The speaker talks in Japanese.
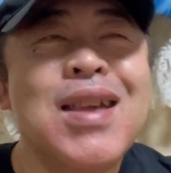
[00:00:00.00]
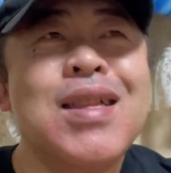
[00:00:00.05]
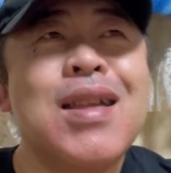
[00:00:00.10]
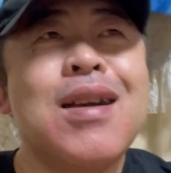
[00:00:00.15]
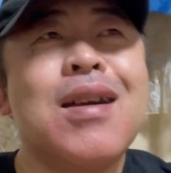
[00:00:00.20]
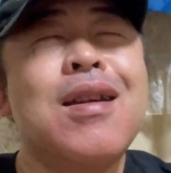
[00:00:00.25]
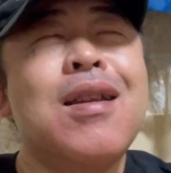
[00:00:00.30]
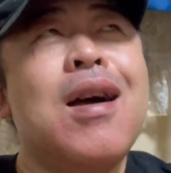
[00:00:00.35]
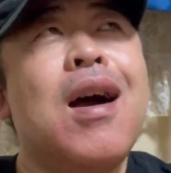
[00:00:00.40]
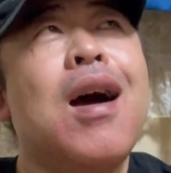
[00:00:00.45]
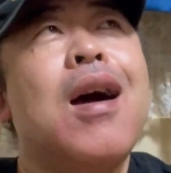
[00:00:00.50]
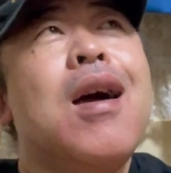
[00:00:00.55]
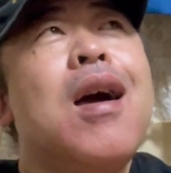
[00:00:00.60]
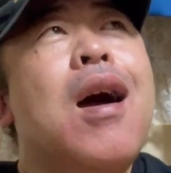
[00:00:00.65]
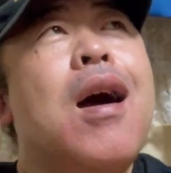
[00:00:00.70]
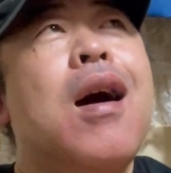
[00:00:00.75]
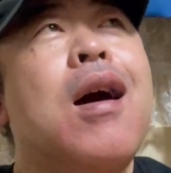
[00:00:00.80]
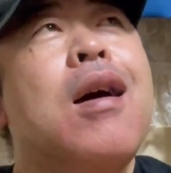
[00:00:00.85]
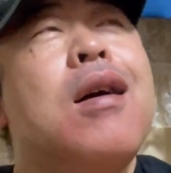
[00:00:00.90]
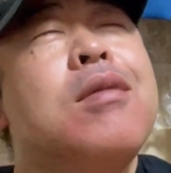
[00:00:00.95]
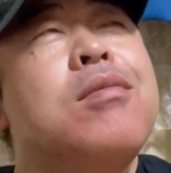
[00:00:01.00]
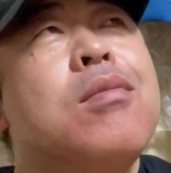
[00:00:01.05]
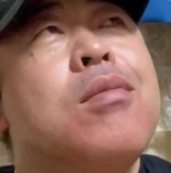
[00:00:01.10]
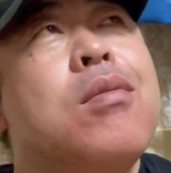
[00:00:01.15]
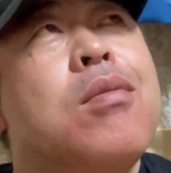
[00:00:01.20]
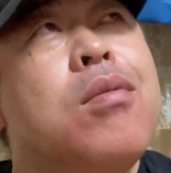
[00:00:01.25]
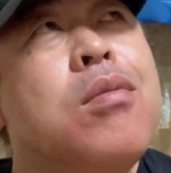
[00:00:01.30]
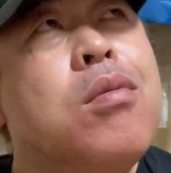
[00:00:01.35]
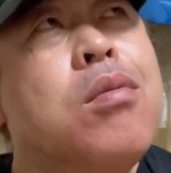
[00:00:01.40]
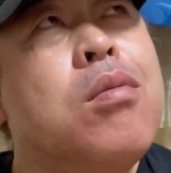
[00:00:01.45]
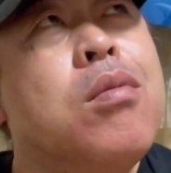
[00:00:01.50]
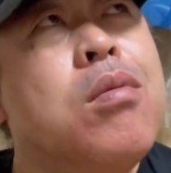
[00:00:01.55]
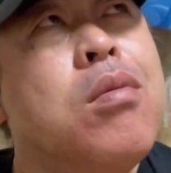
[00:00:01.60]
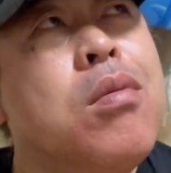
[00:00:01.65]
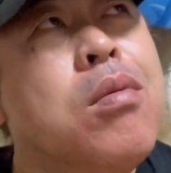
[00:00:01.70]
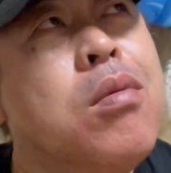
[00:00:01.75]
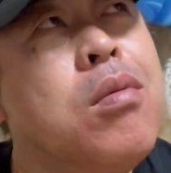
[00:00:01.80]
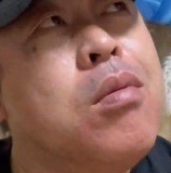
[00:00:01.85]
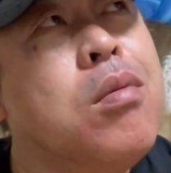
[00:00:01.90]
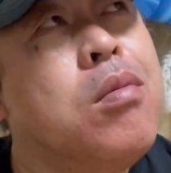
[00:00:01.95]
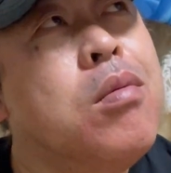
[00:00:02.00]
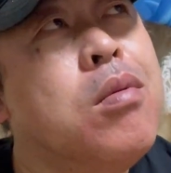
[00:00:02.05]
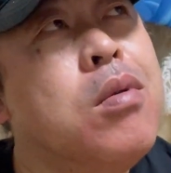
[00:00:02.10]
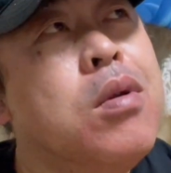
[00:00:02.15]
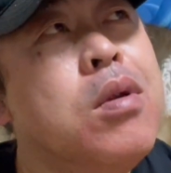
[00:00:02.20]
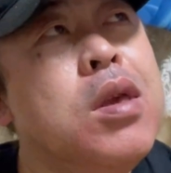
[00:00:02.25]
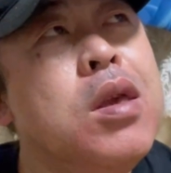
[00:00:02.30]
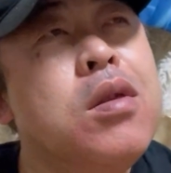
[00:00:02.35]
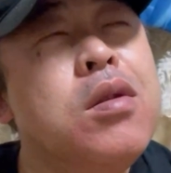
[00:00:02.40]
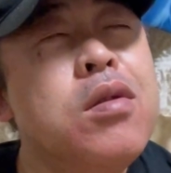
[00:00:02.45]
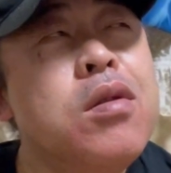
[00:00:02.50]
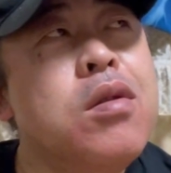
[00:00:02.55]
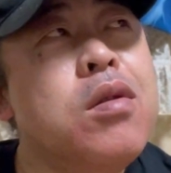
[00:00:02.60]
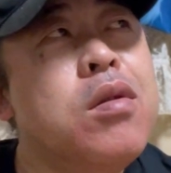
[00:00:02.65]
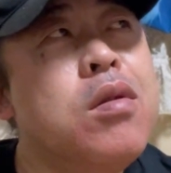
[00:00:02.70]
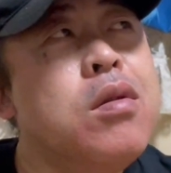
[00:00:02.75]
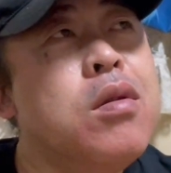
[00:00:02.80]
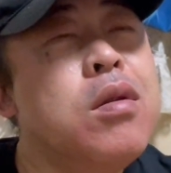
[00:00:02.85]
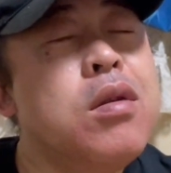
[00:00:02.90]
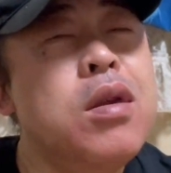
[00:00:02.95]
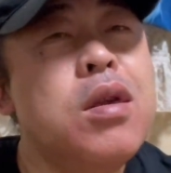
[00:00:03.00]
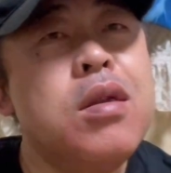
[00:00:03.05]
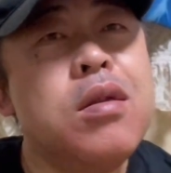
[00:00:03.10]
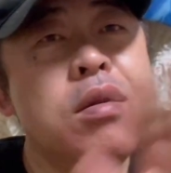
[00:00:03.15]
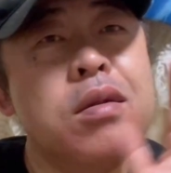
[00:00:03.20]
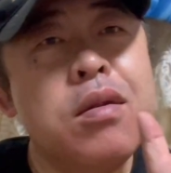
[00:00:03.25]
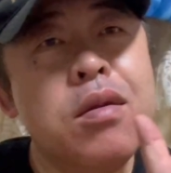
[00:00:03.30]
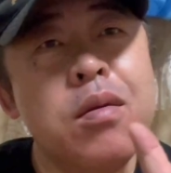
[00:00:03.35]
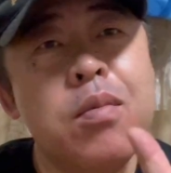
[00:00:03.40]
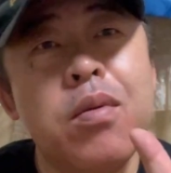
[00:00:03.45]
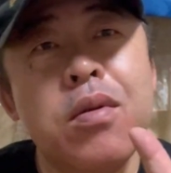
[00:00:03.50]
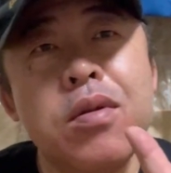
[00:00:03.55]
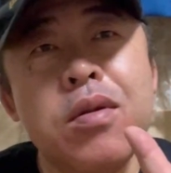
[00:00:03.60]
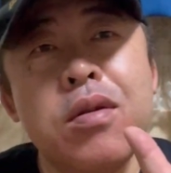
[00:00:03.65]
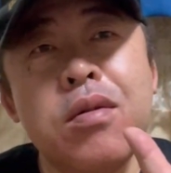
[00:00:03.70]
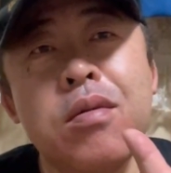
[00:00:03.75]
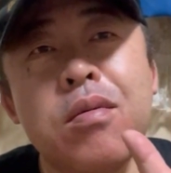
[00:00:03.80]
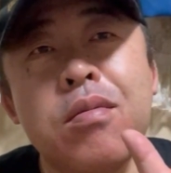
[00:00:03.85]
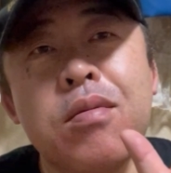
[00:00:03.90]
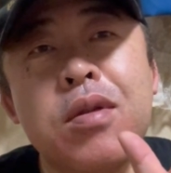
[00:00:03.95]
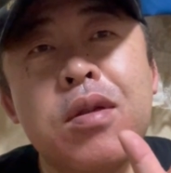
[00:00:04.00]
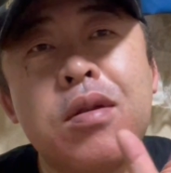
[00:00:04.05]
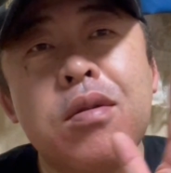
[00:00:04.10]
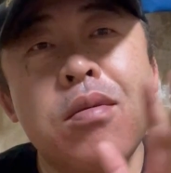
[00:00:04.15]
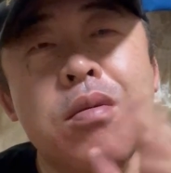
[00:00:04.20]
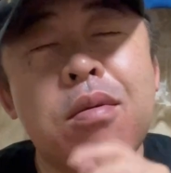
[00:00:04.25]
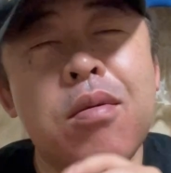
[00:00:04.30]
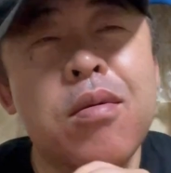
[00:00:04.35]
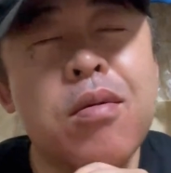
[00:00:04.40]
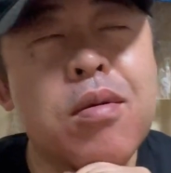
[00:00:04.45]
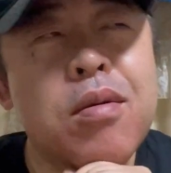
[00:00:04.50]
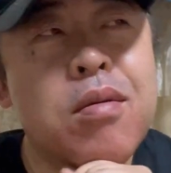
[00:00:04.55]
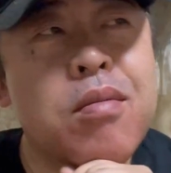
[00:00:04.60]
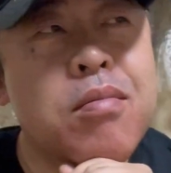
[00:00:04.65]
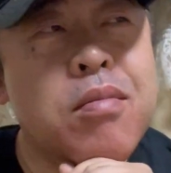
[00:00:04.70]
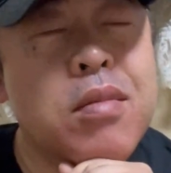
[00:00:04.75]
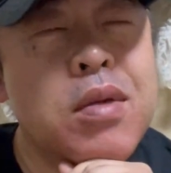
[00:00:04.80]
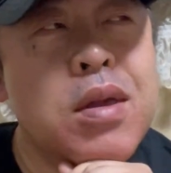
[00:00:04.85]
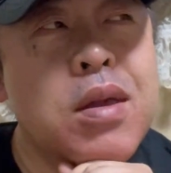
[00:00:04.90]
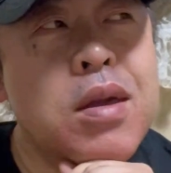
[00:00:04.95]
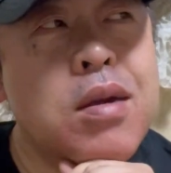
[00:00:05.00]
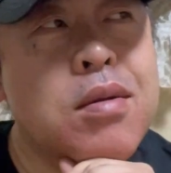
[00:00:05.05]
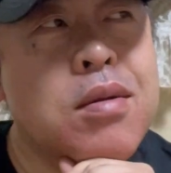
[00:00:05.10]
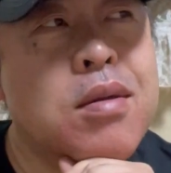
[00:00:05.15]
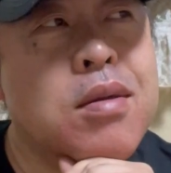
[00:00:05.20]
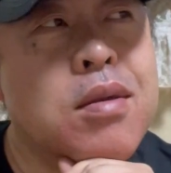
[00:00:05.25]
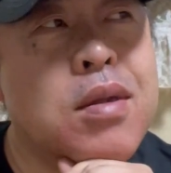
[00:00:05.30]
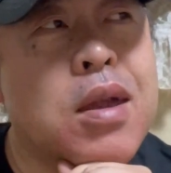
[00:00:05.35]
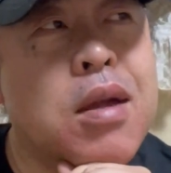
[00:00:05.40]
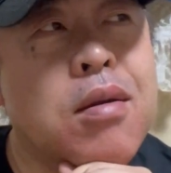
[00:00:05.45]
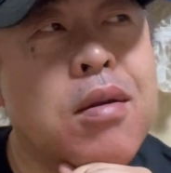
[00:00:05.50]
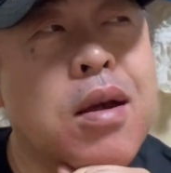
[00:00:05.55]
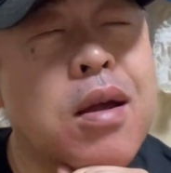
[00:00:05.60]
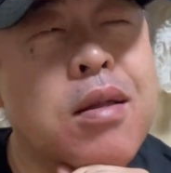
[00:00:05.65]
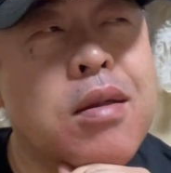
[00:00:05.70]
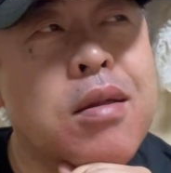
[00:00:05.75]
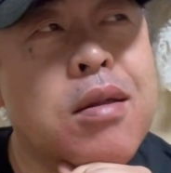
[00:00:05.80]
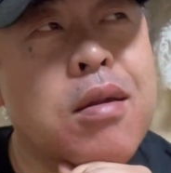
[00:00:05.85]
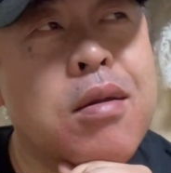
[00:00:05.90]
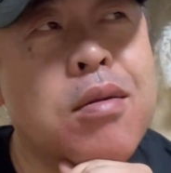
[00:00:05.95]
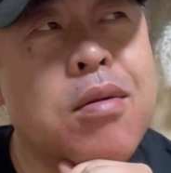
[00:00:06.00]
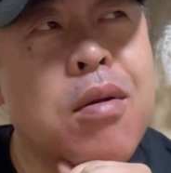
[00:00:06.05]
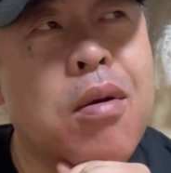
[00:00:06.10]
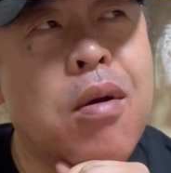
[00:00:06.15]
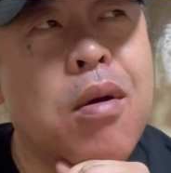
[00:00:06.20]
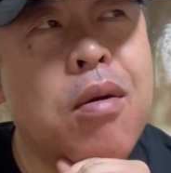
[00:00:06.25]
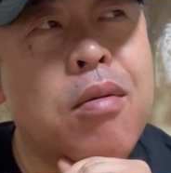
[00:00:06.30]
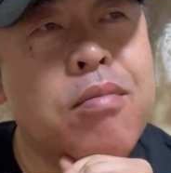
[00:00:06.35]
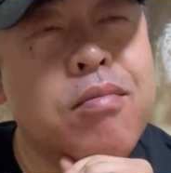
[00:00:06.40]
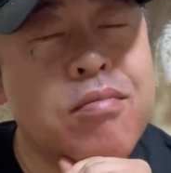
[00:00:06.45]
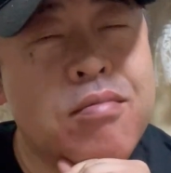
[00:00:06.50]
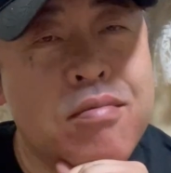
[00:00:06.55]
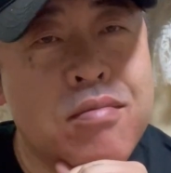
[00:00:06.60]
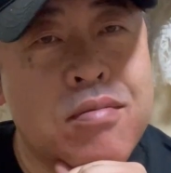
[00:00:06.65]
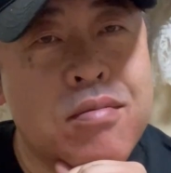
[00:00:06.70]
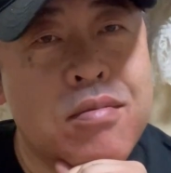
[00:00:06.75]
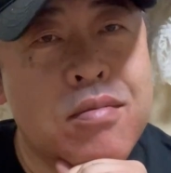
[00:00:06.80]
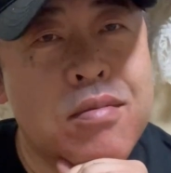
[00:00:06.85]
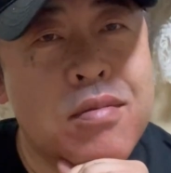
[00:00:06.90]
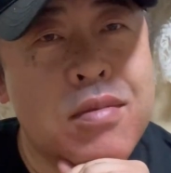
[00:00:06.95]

だから、あのー、5つ、5つ星のうちの、いくつつけるかっていうと、うん、